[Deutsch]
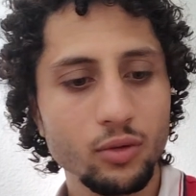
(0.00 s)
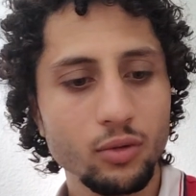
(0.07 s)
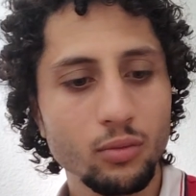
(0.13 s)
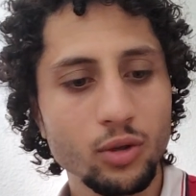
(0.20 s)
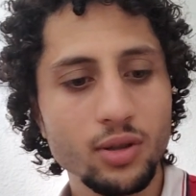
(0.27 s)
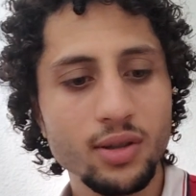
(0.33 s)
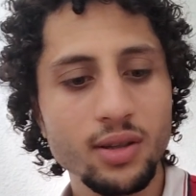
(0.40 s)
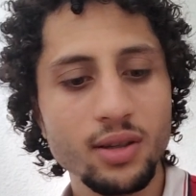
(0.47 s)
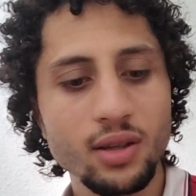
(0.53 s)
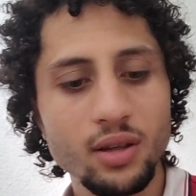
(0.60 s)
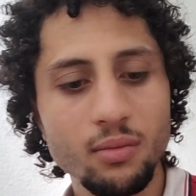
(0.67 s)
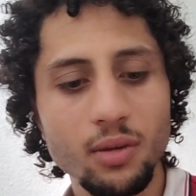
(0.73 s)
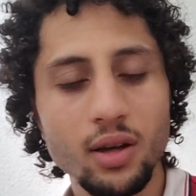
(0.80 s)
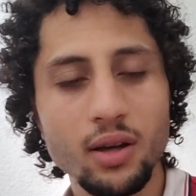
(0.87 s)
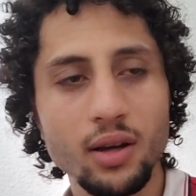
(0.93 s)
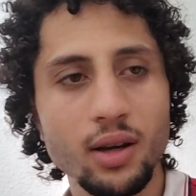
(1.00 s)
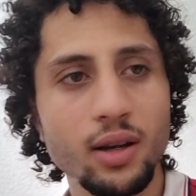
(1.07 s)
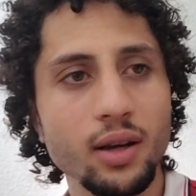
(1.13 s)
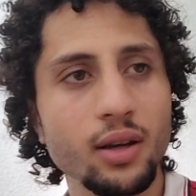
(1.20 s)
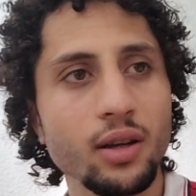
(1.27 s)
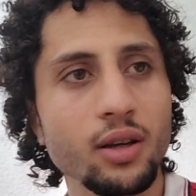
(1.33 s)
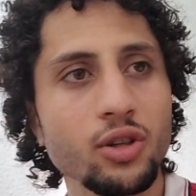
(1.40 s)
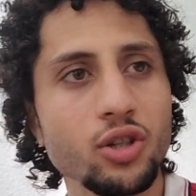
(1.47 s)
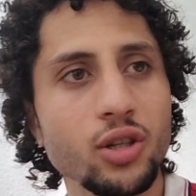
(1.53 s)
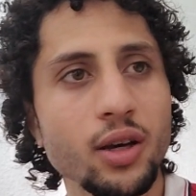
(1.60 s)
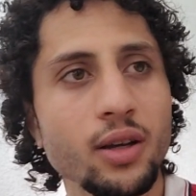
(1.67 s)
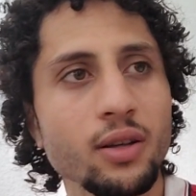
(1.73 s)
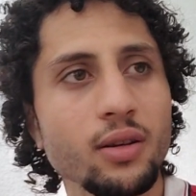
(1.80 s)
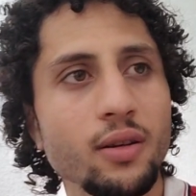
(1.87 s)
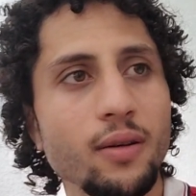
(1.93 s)
Du musst ihnen immer erklären
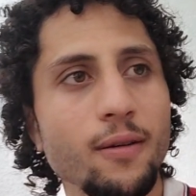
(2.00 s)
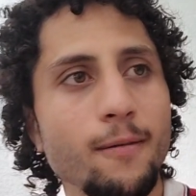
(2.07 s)
anscheinend,